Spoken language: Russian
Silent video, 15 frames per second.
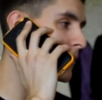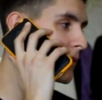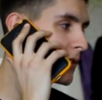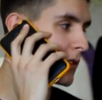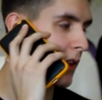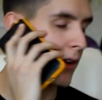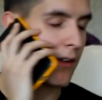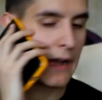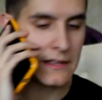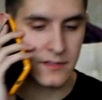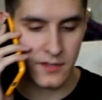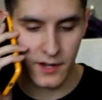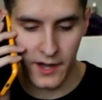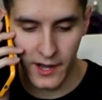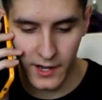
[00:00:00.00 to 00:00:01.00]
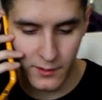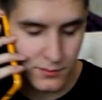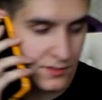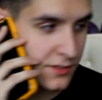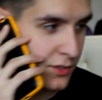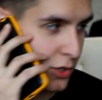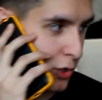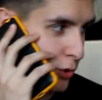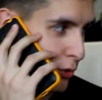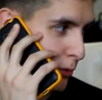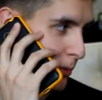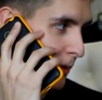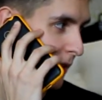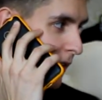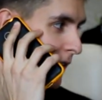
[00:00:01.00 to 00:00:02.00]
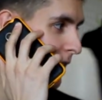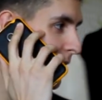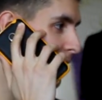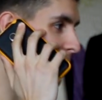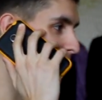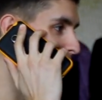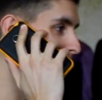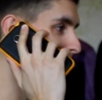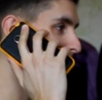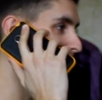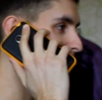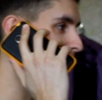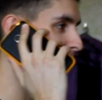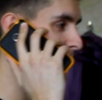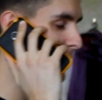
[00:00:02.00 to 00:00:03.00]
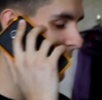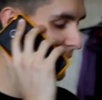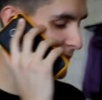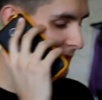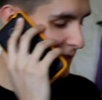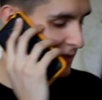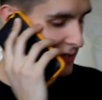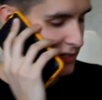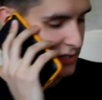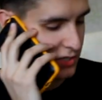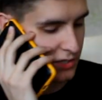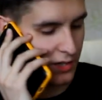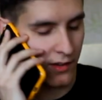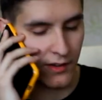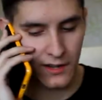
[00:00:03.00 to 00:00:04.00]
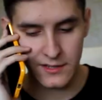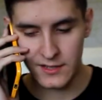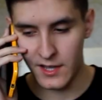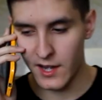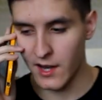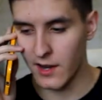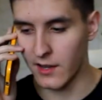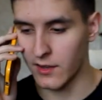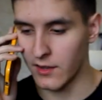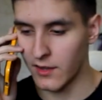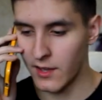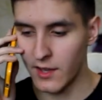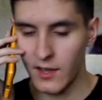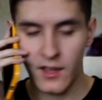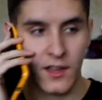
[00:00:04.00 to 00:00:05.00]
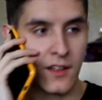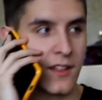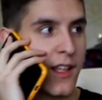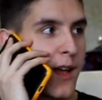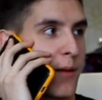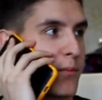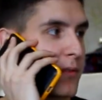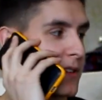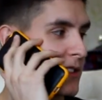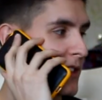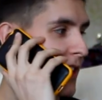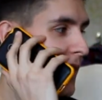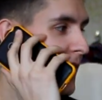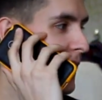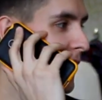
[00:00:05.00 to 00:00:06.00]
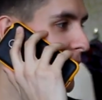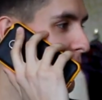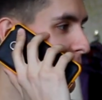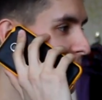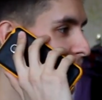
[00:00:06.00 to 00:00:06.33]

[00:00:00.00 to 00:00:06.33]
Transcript: Давайте регаемся на ютубе. Осталось 10 человек зарегать. Там быстренько кого-нибудь